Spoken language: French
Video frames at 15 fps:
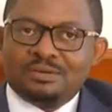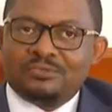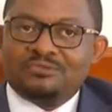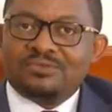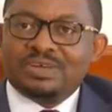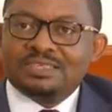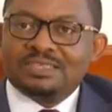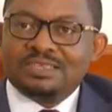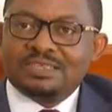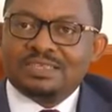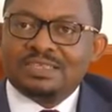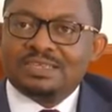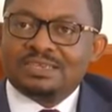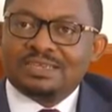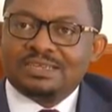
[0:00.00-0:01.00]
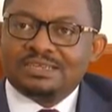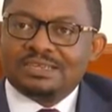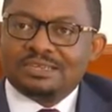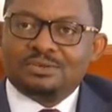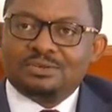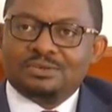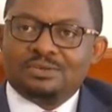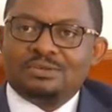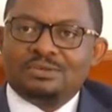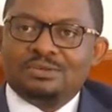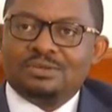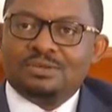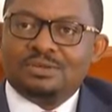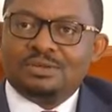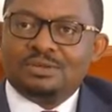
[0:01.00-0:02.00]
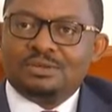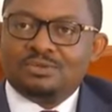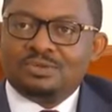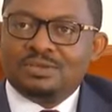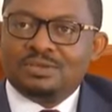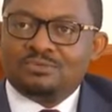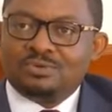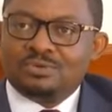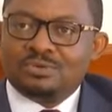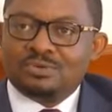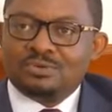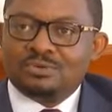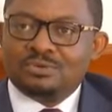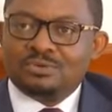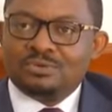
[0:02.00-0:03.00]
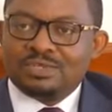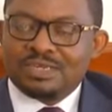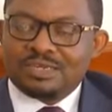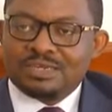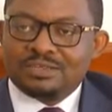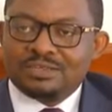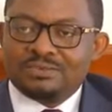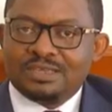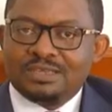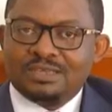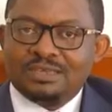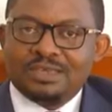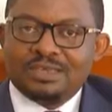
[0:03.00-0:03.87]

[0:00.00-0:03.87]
faciliter les transactions au niveau euh, des transferts.